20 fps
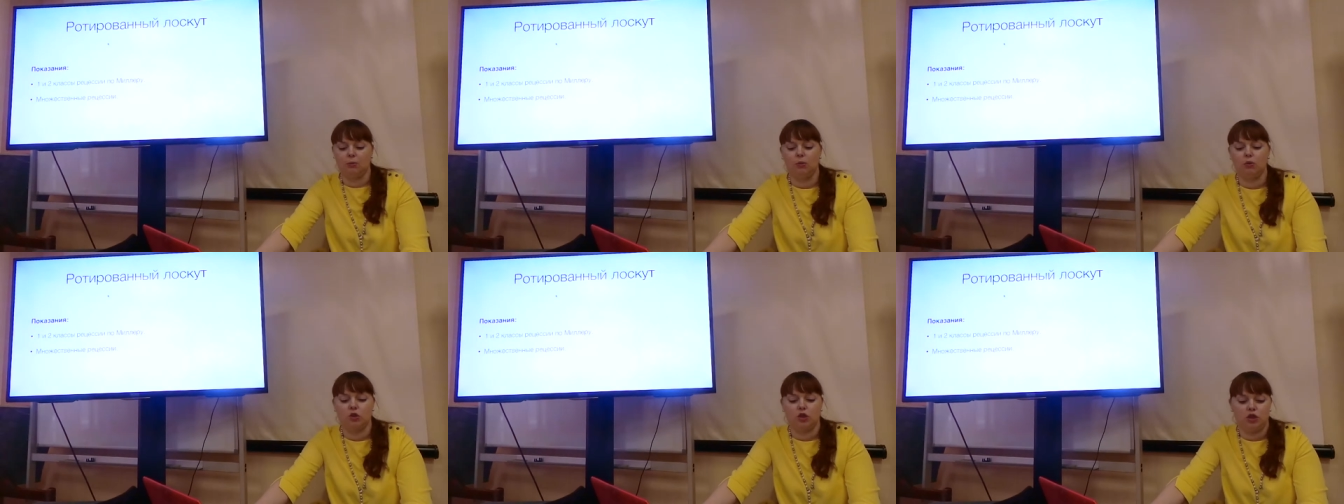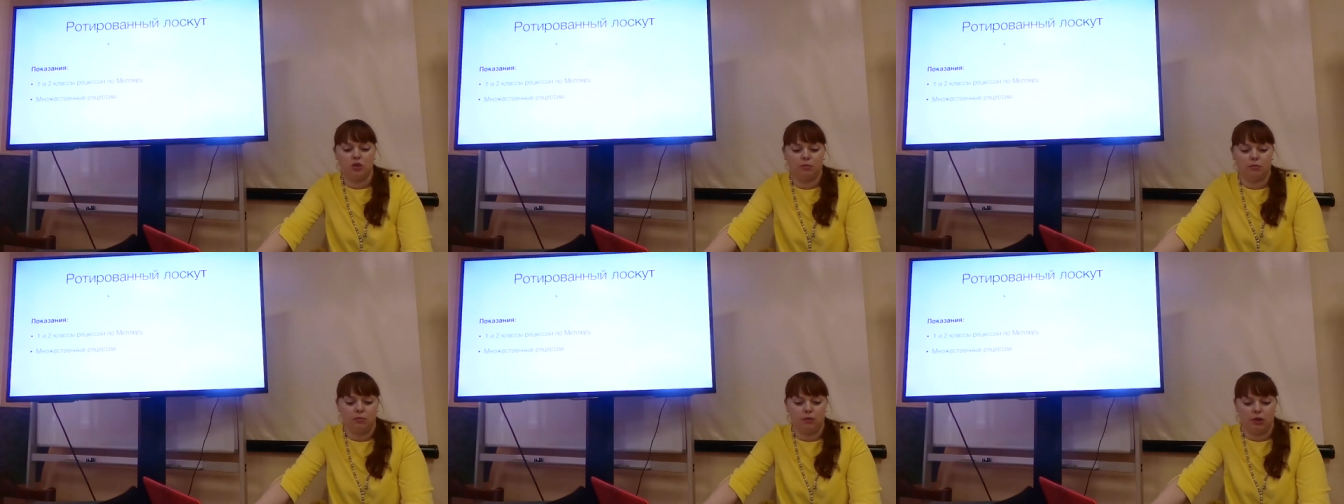
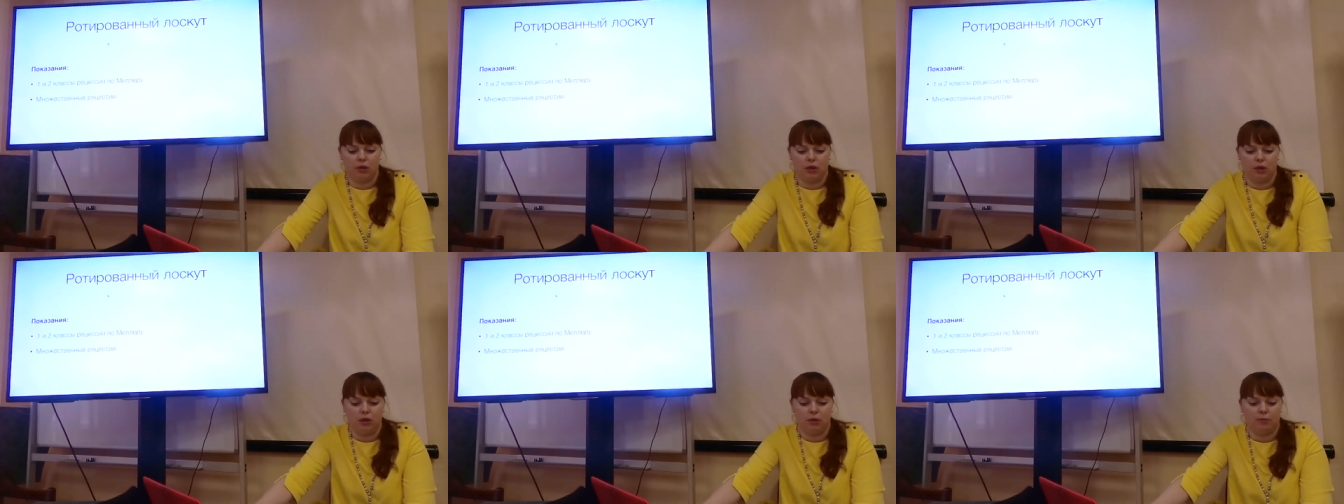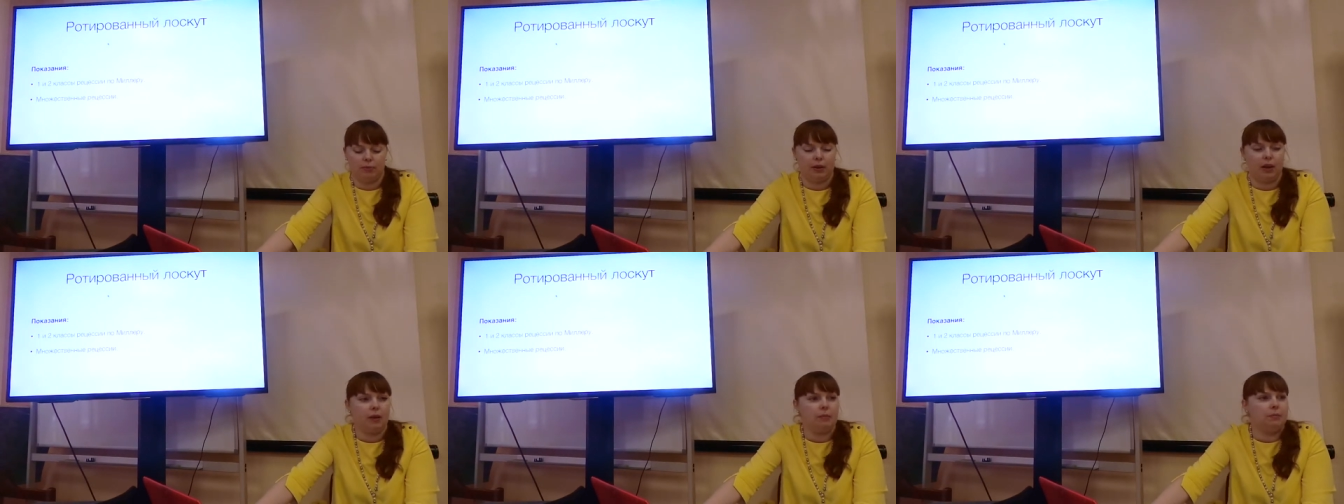можем э,
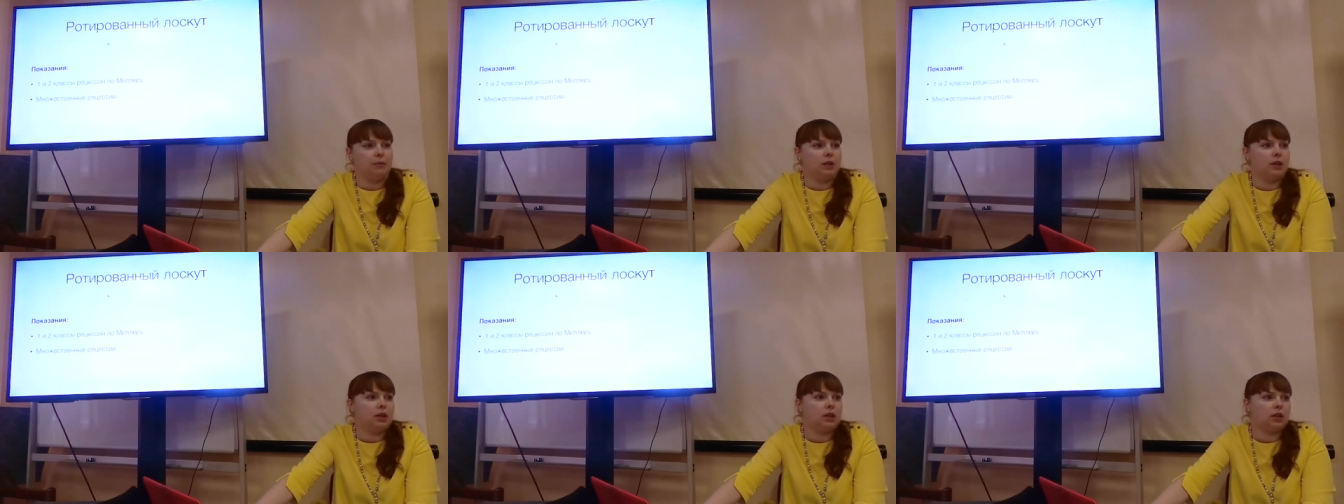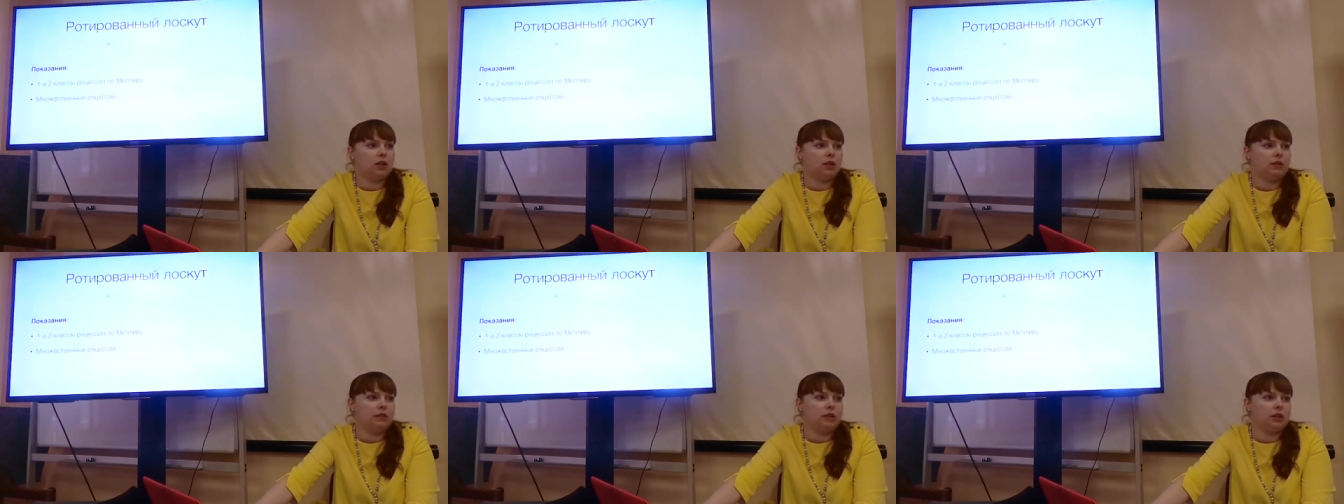
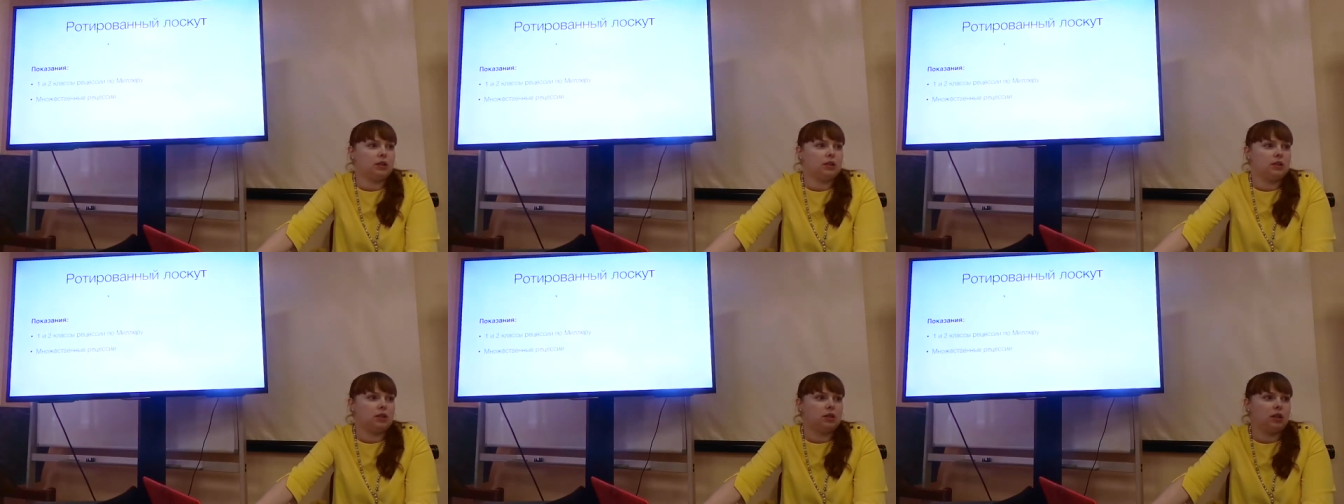прооперировать